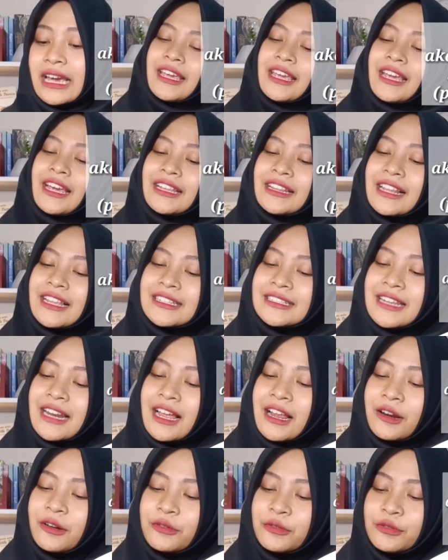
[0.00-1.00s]
Ingatlah
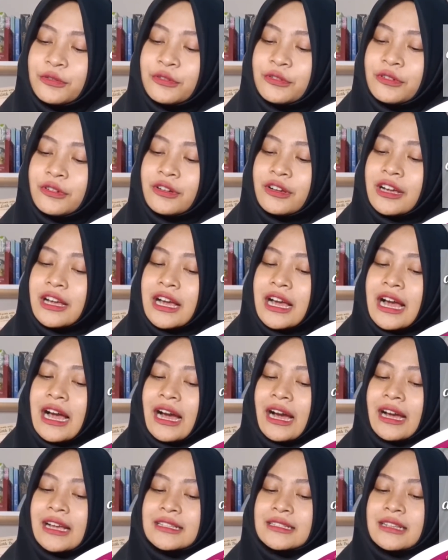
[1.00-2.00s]
selalu
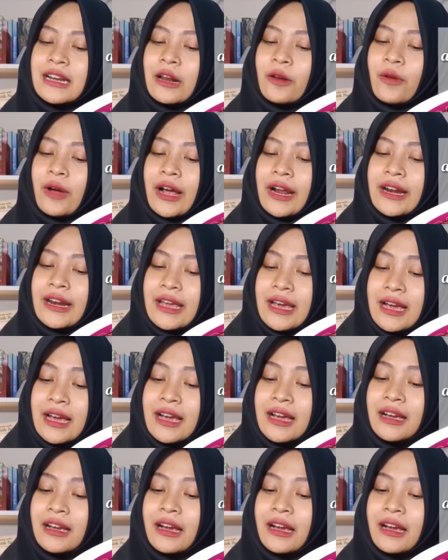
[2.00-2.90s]
akan selalu ada